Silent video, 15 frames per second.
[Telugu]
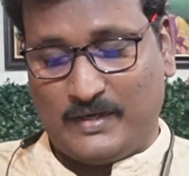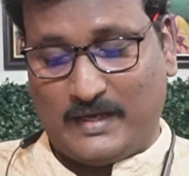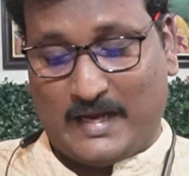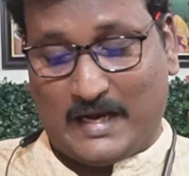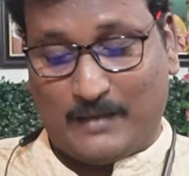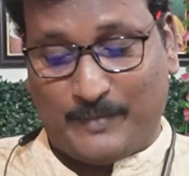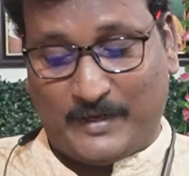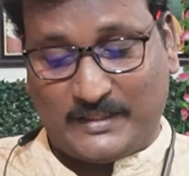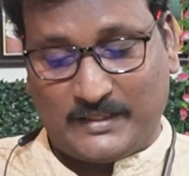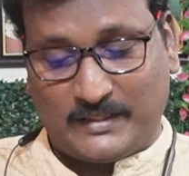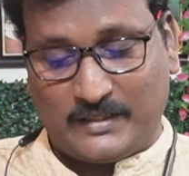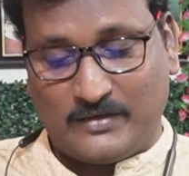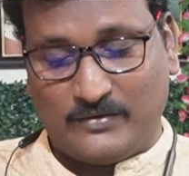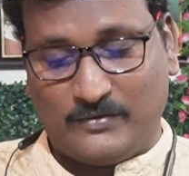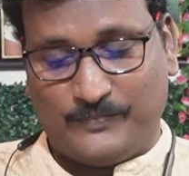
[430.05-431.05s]

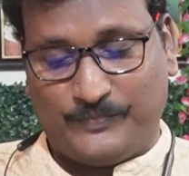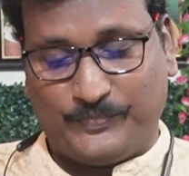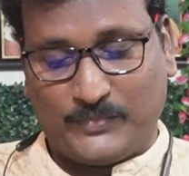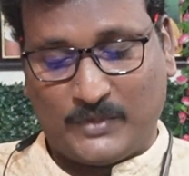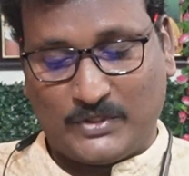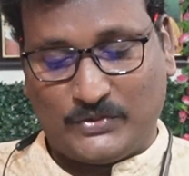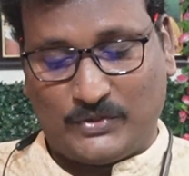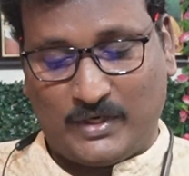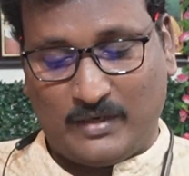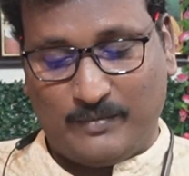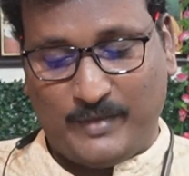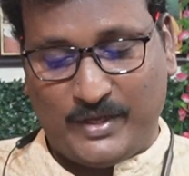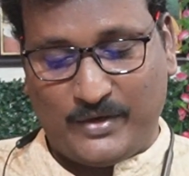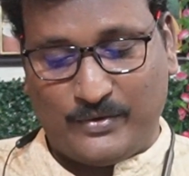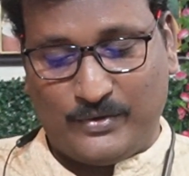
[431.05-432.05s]
గణపరిచేదను చూడండి
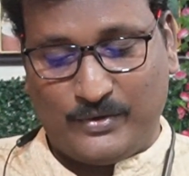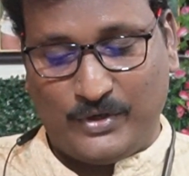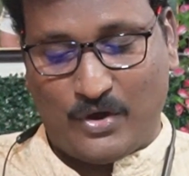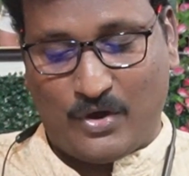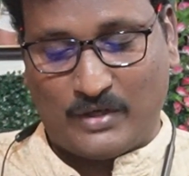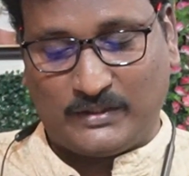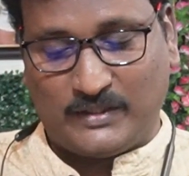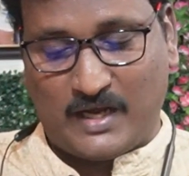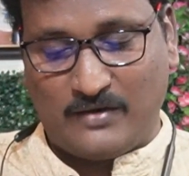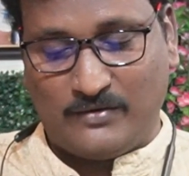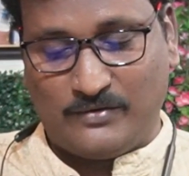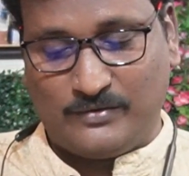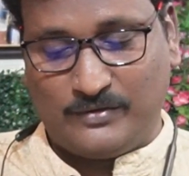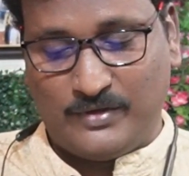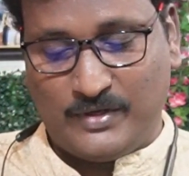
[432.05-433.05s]
మీరు యోర్ధాను
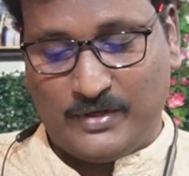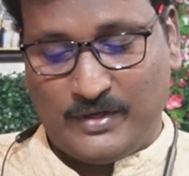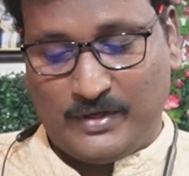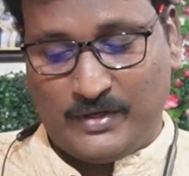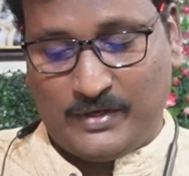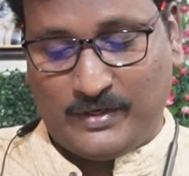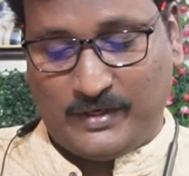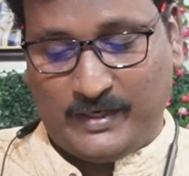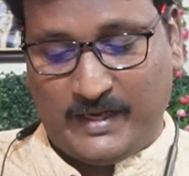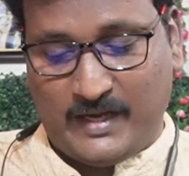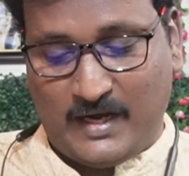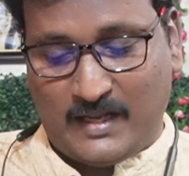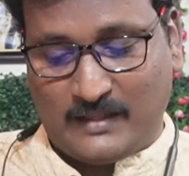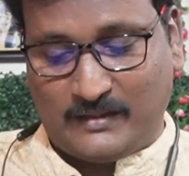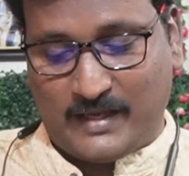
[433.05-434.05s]

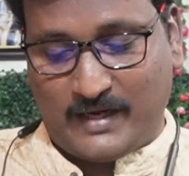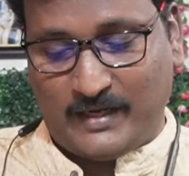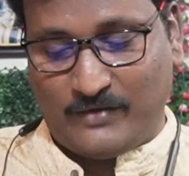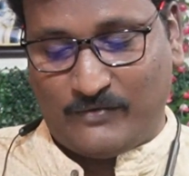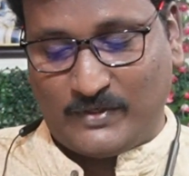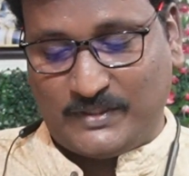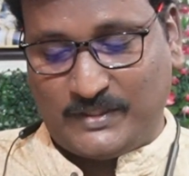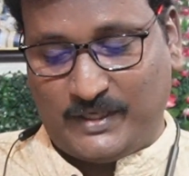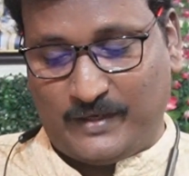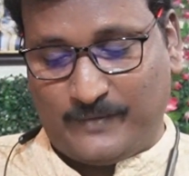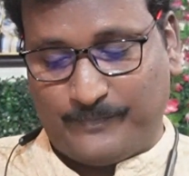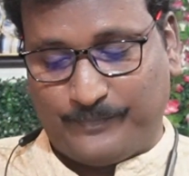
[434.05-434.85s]
నీళ్ళద్దరికి వచ్చి